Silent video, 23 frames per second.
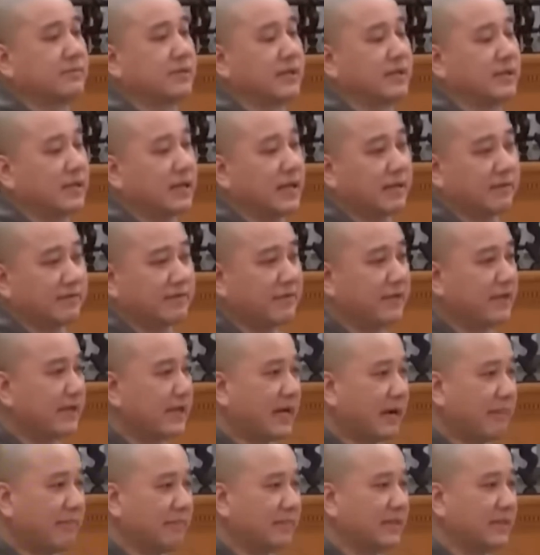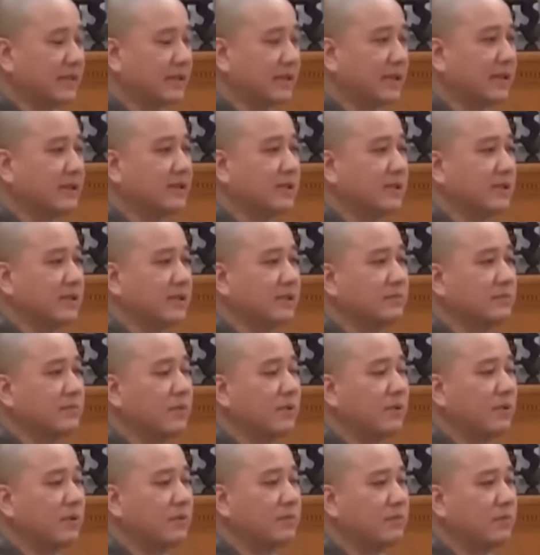thì là phiên âm từ cái chữ
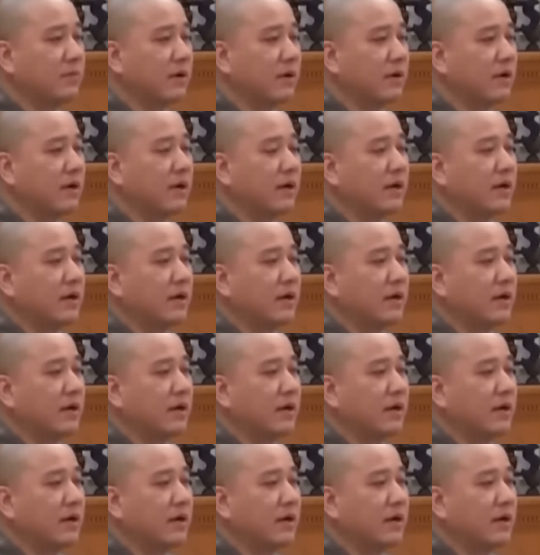mô mô